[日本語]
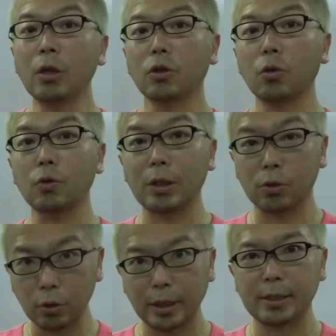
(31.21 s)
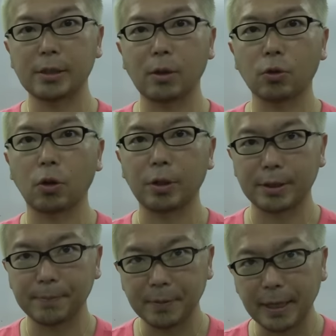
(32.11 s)
そのことはすごく大切なことで
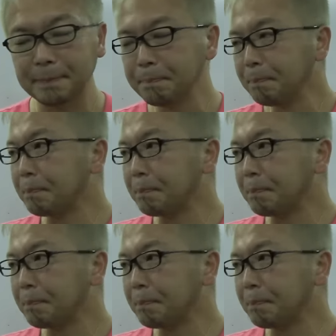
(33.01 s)
すで